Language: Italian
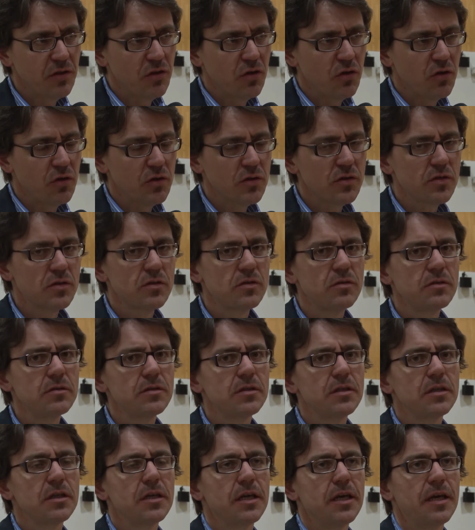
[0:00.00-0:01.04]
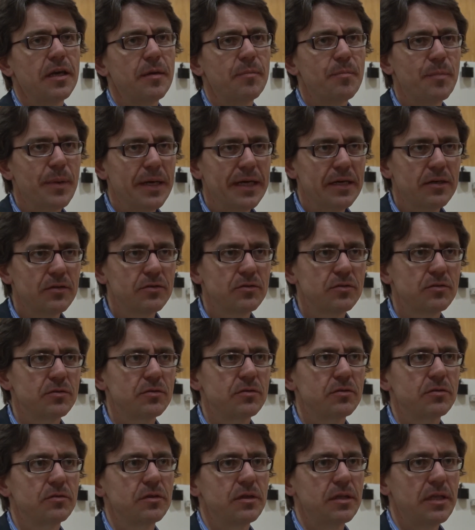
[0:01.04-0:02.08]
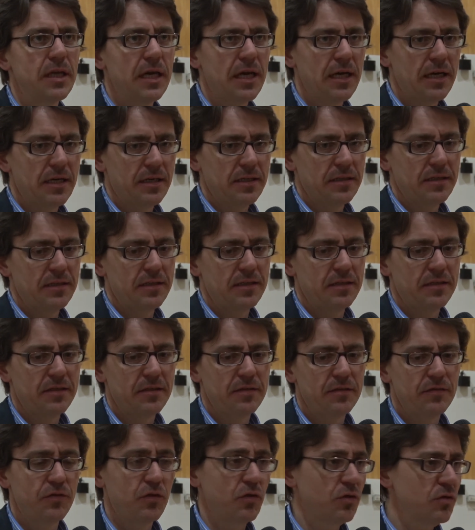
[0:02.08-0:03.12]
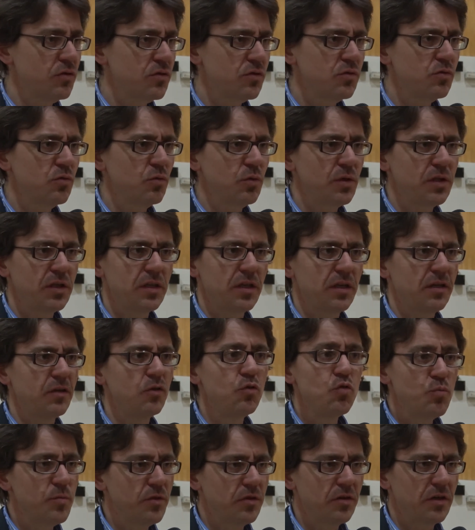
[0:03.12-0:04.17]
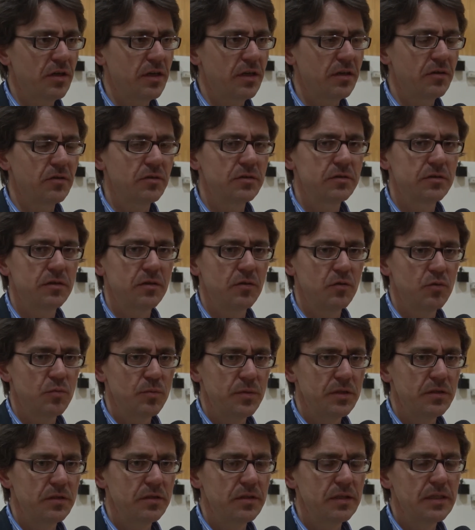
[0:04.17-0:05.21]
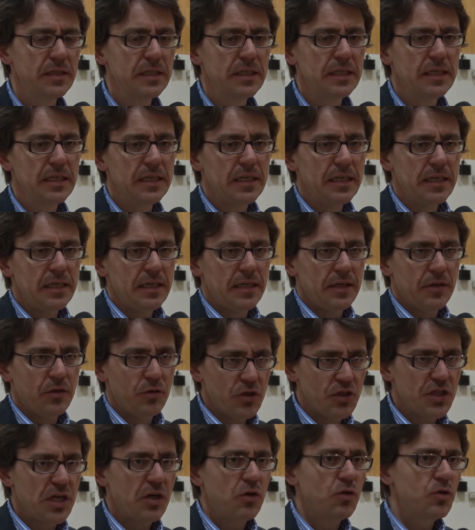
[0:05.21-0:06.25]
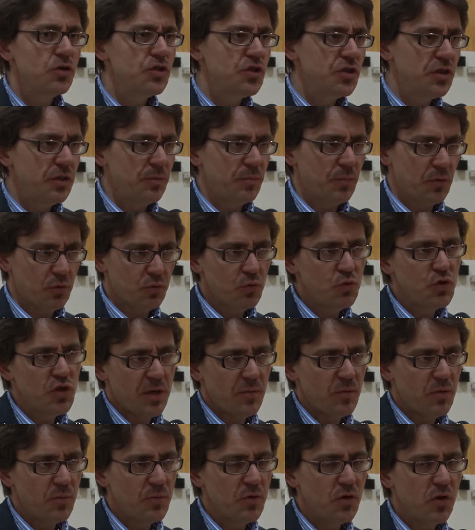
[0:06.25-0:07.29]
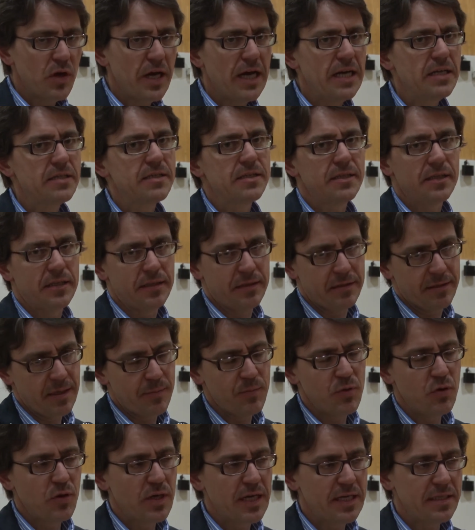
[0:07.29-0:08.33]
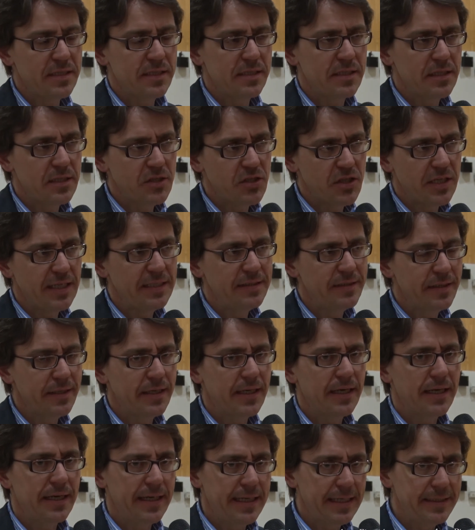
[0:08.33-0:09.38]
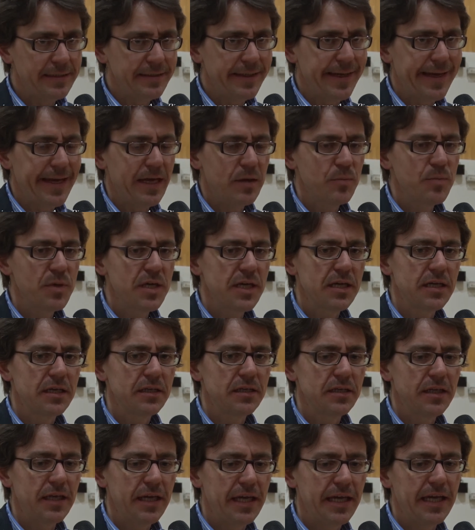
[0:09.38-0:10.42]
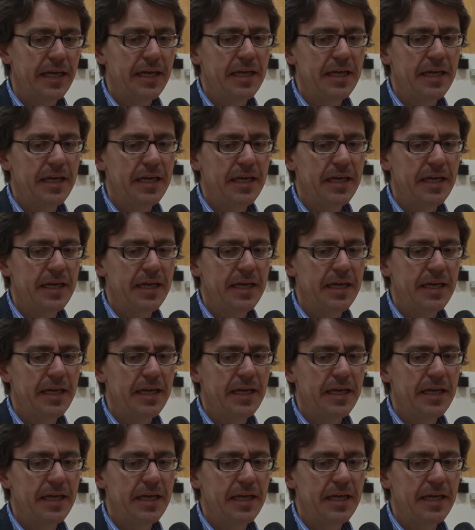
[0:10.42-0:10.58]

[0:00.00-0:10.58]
in corso che partono da eh, Forso, quindi dall'umido, alla raccolta dell'umido, noi già oggi produciamo biogas da biogas energia elettrica e termica e